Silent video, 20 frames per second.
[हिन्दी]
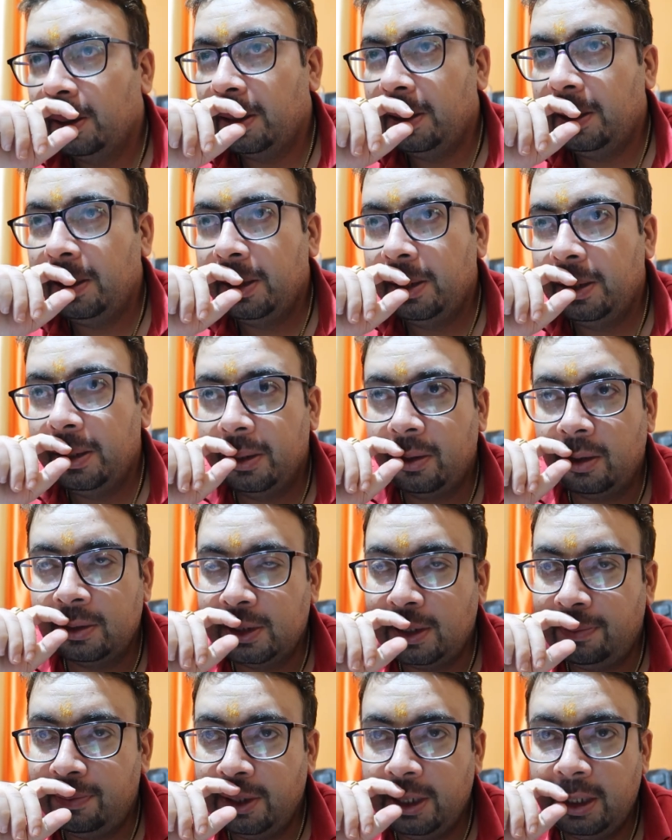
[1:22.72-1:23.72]
कि
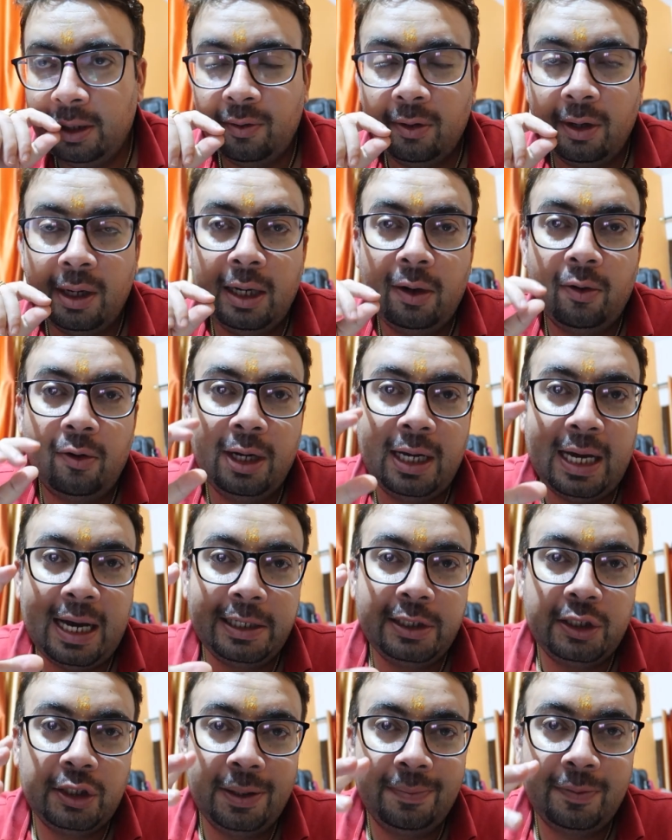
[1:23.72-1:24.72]
कॉन्सेप्ट ये उनका उन्होंने
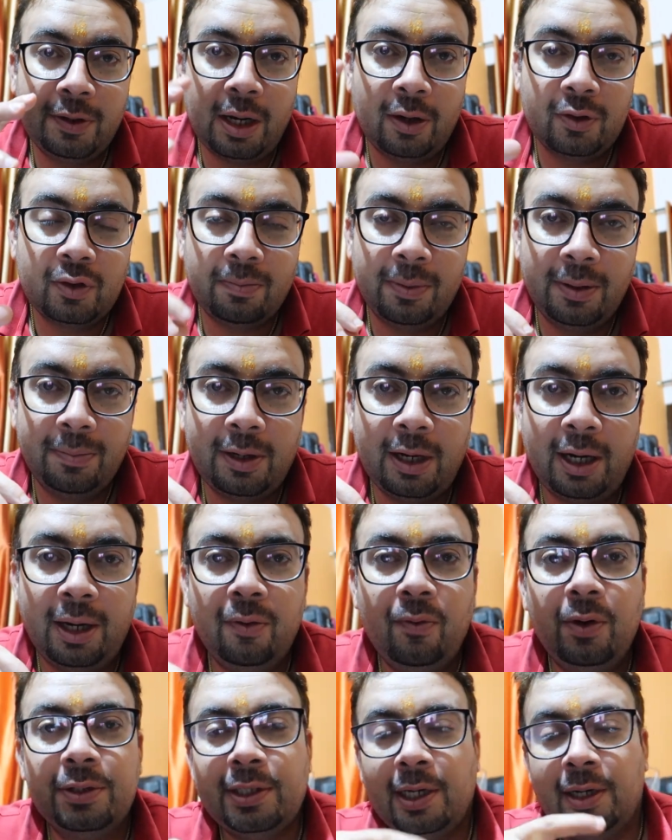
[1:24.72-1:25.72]
एग शेप का उसमें बनाया
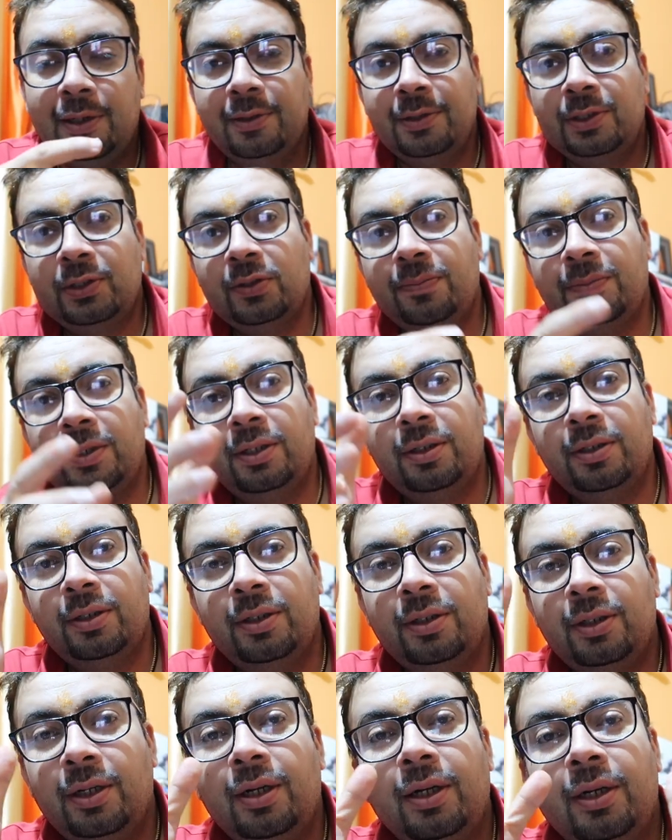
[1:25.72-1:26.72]
हुआ सारा सिस्टम है
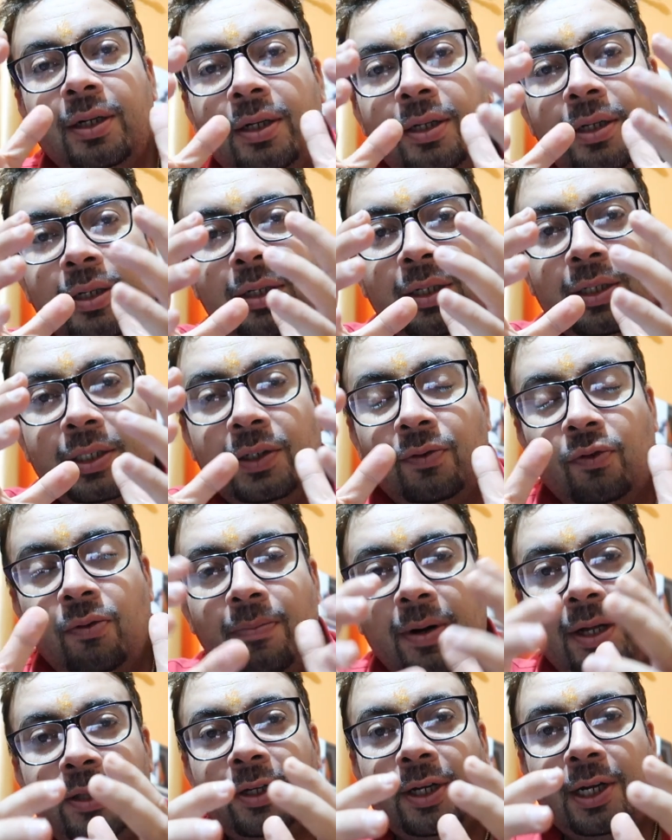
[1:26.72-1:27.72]
जब वो
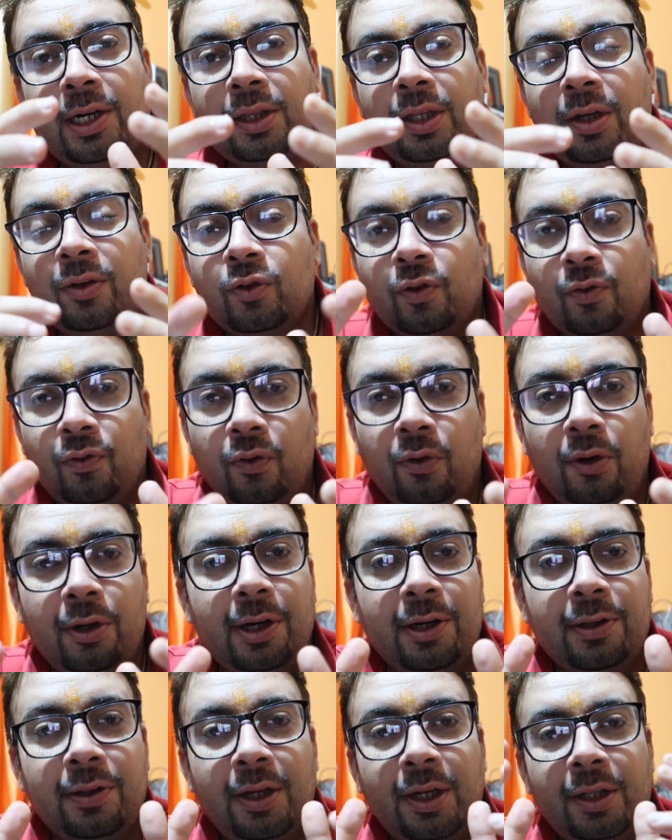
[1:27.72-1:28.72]
बंद करते हैं उसको फोल्ड
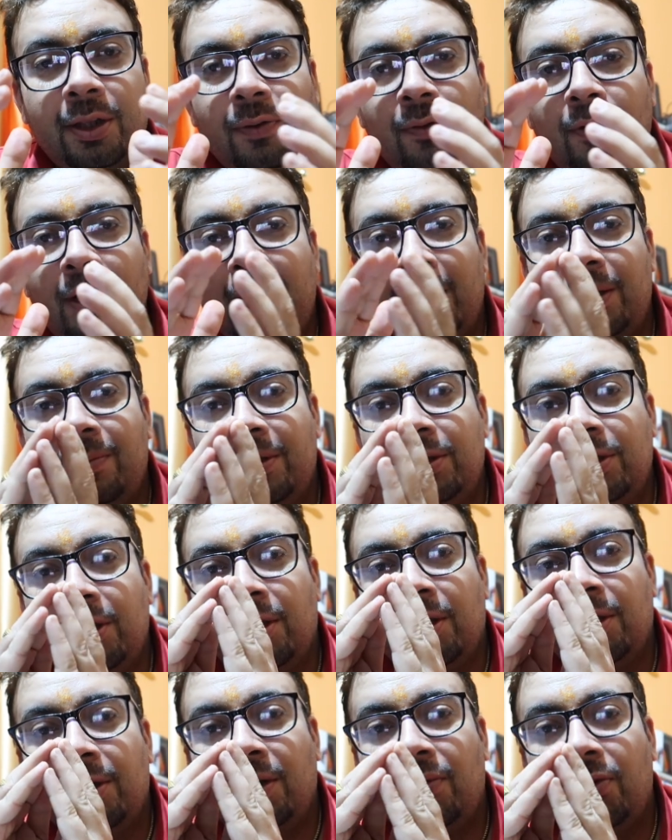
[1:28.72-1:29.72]
करते हैं तो वो एग बन
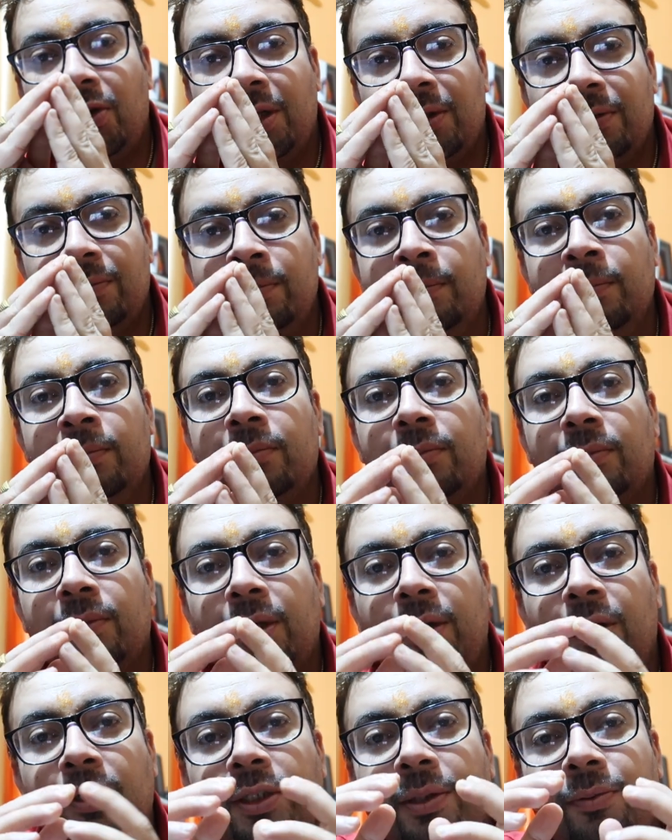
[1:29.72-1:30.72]
जाता है इतना बड़ा
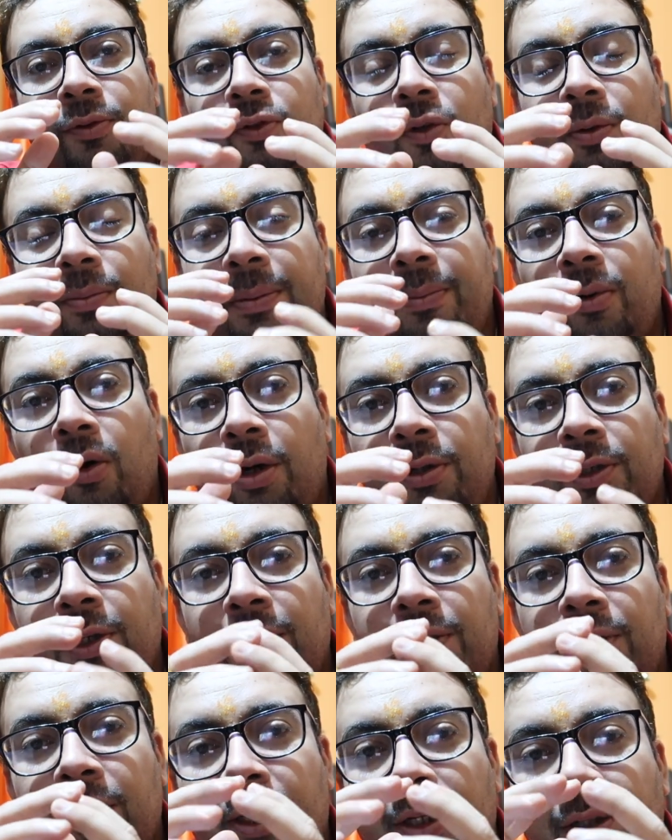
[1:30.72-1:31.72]
और जब उसको हम ऑन
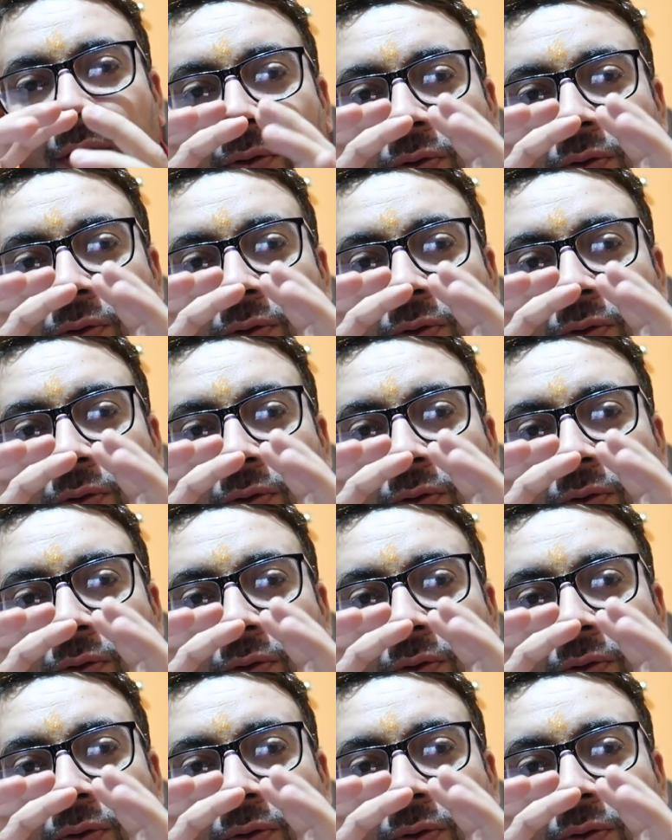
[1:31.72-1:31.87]
करते हैं